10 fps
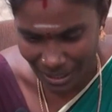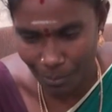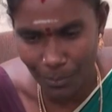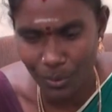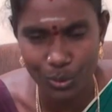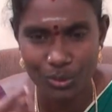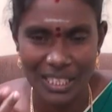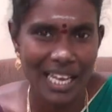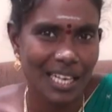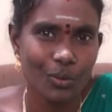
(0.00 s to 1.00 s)
நம்ம
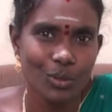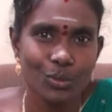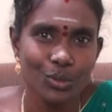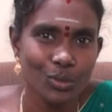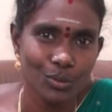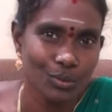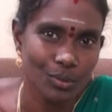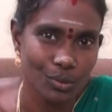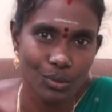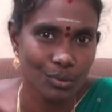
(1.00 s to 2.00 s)
நாங்கள் வந்து
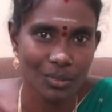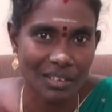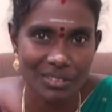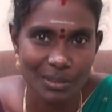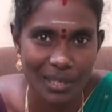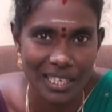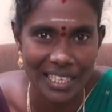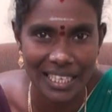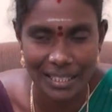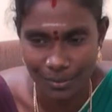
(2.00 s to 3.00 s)
ஒத்துக்கணும் சொல்லணும்னு அவசியமே
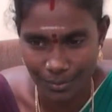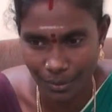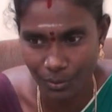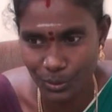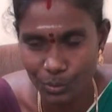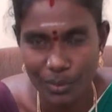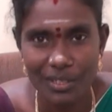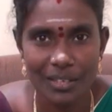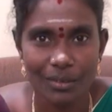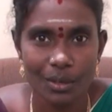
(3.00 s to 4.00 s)
இல்லைங்க அவங்க
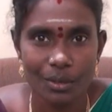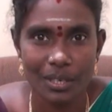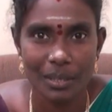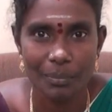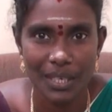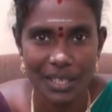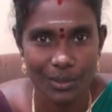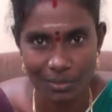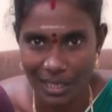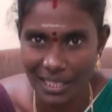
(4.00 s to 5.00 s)
சுபவி அவர்களுடைய
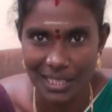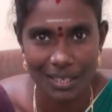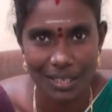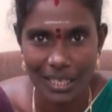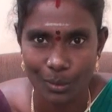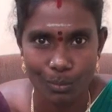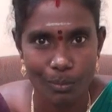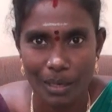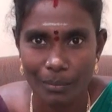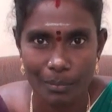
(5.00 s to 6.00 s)
பேட்டி வந்து வலைதளங்களில்
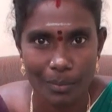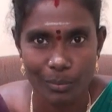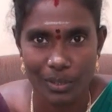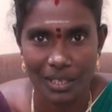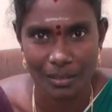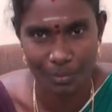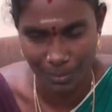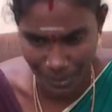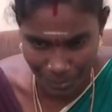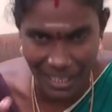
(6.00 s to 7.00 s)
ரொம்ப பரபரப்பாக
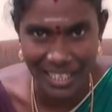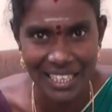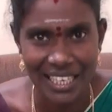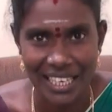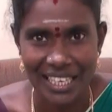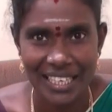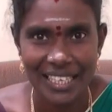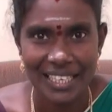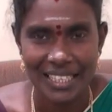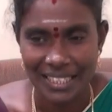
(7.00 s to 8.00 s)
போயிட்டு பாருங்க
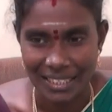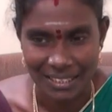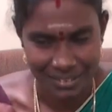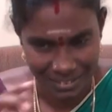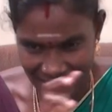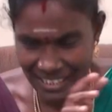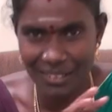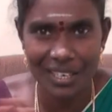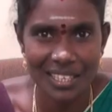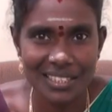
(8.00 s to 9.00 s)

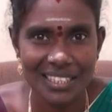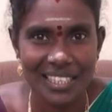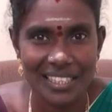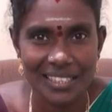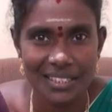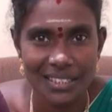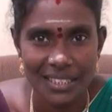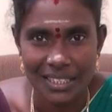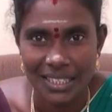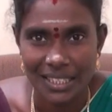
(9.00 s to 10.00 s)
தெளிவாக அடிச்சிருக்காரு
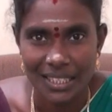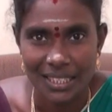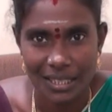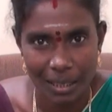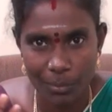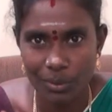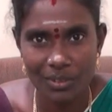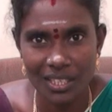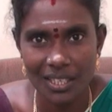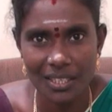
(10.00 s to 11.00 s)
நம்ம
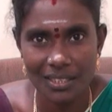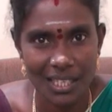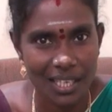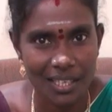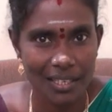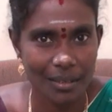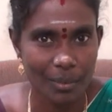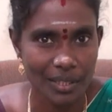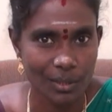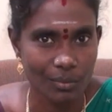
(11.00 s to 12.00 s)
வந்து தேர்தலை
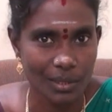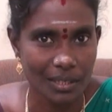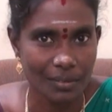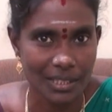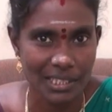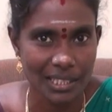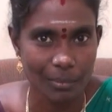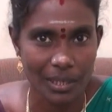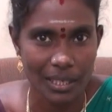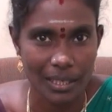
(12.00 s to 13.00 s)
மட்டும் வச்சு
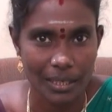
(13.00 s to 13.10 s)
நம்ம